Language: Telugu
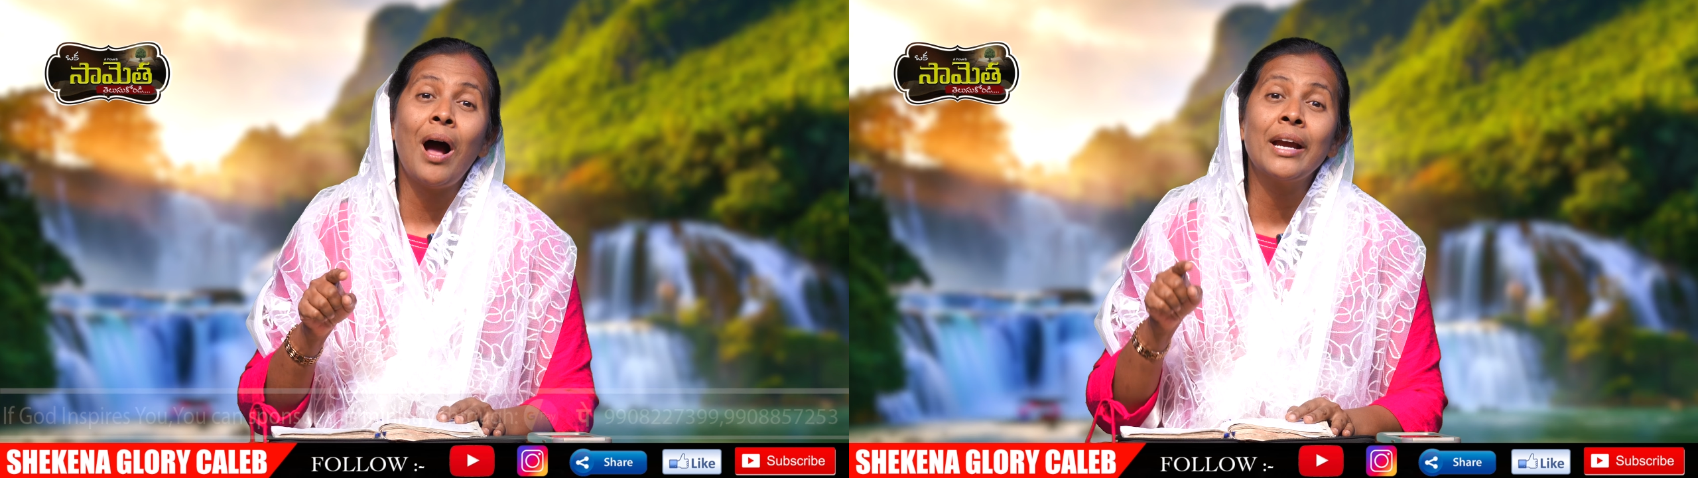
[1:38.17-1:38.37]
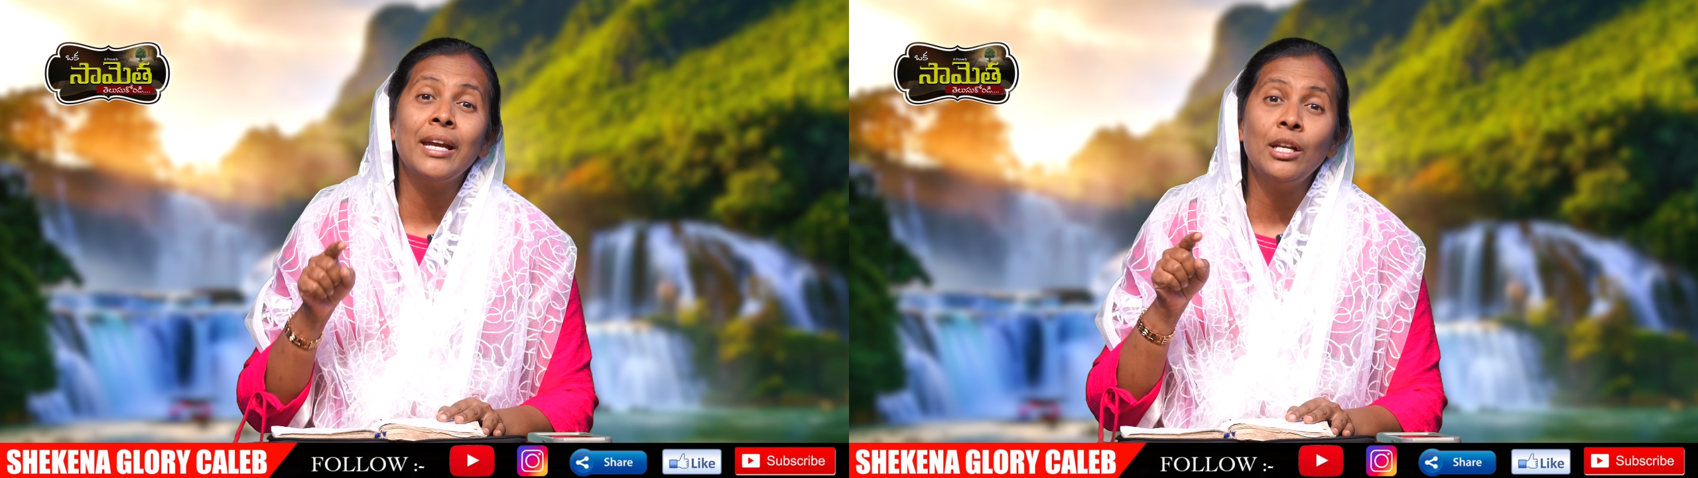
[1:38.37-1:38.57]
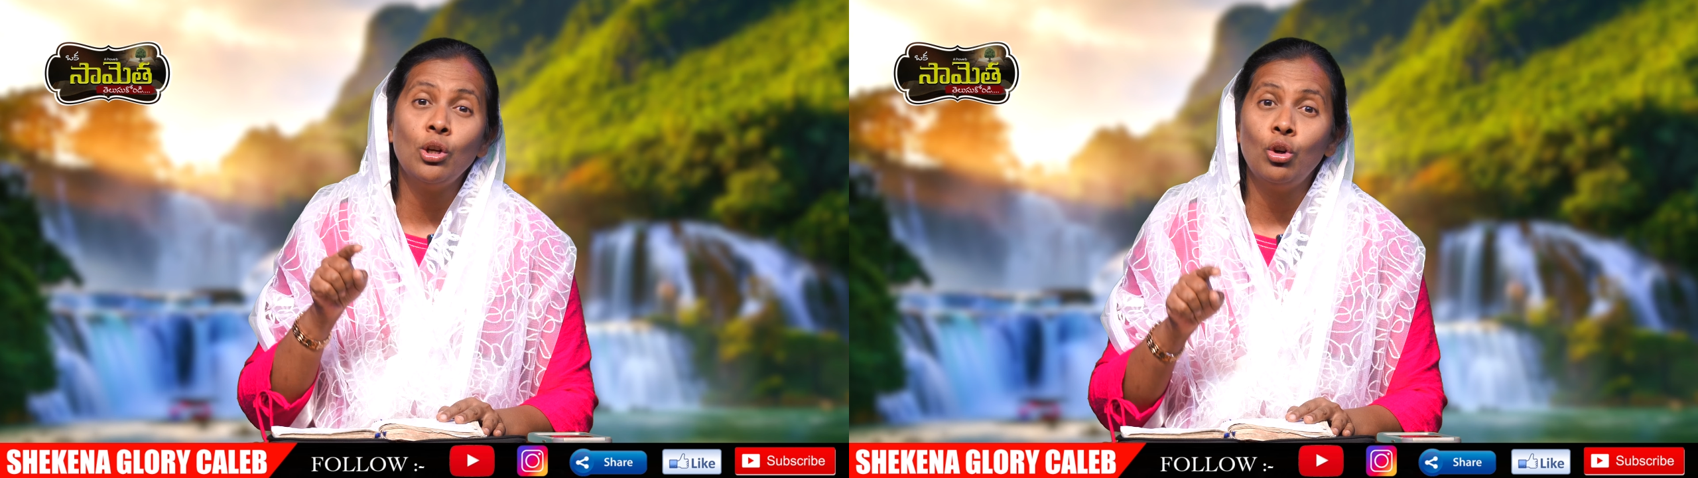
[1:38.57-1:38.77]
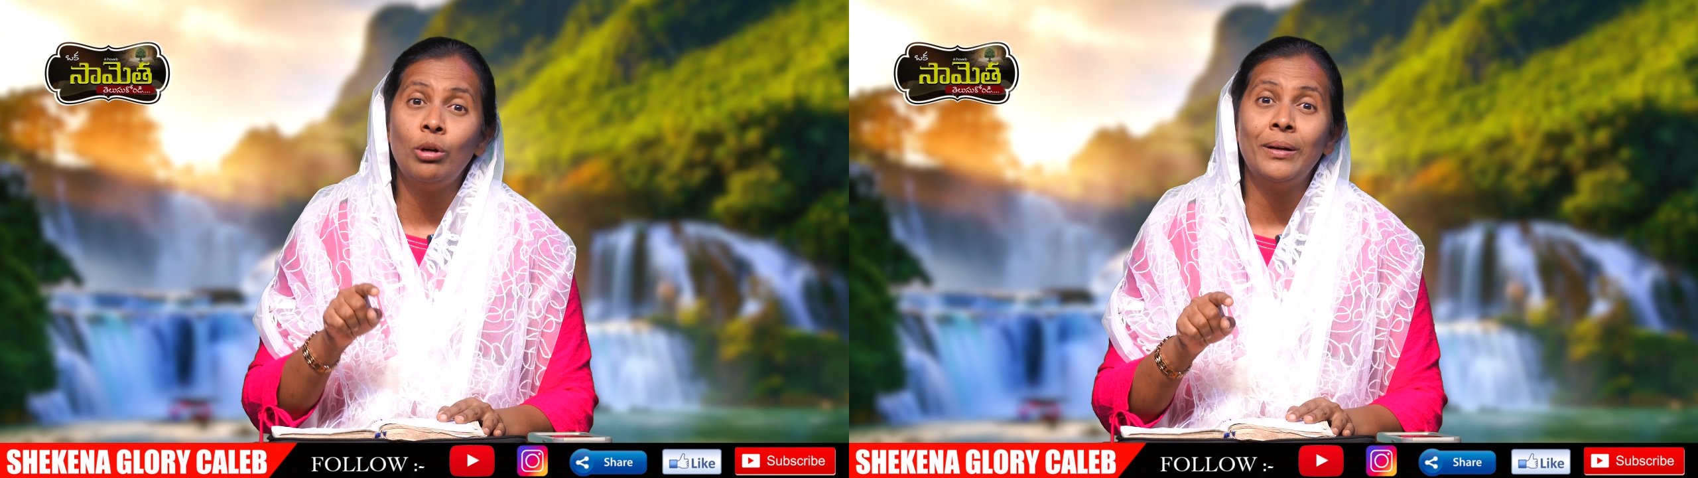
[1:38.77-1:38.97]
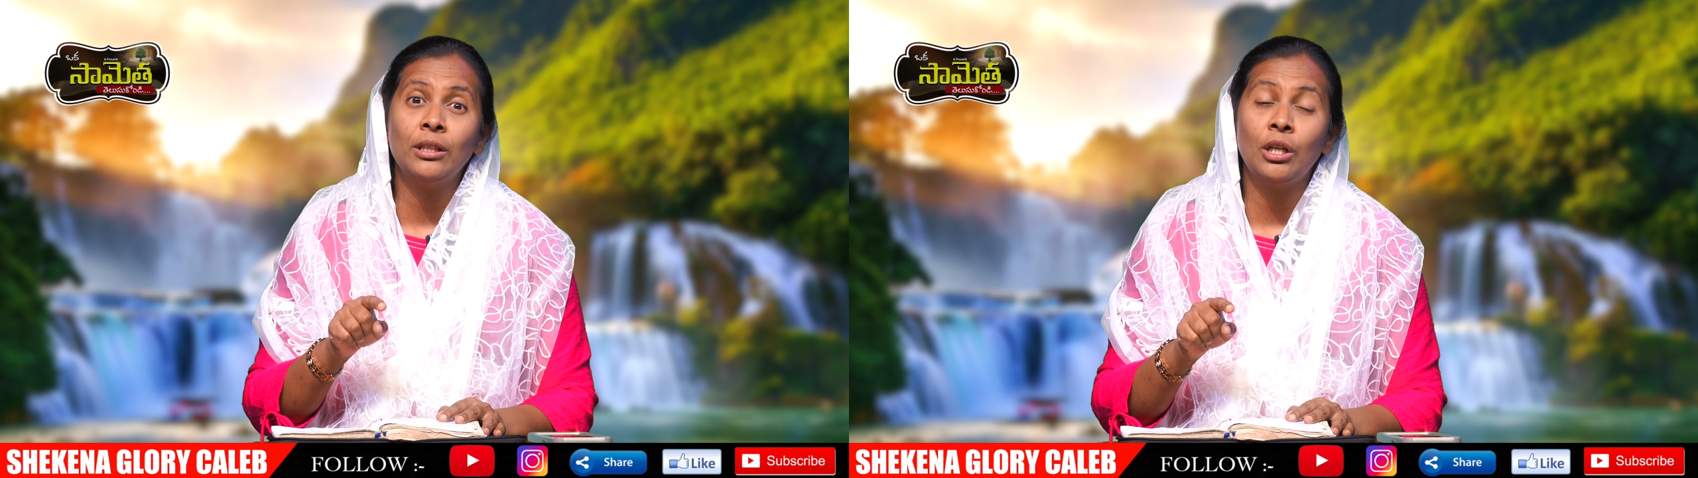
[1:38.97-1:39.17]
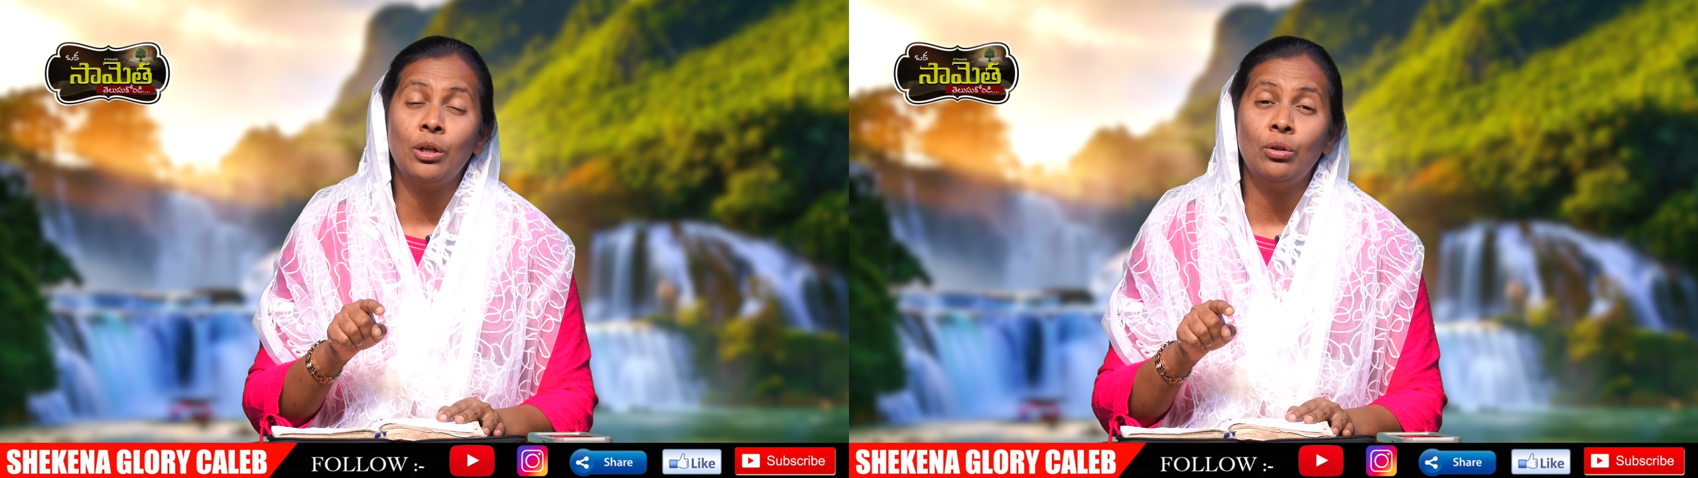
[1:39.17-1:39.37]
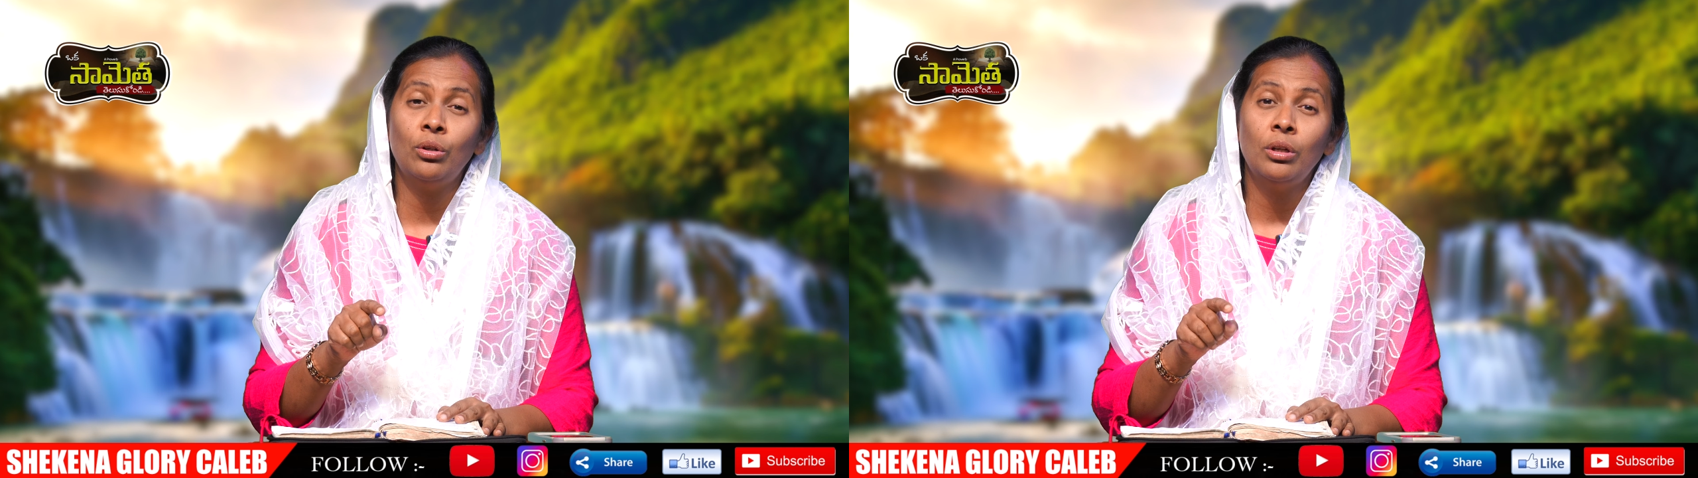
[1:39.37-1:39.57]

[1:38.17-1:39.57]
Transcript: వాక్యానికి లోబడతారో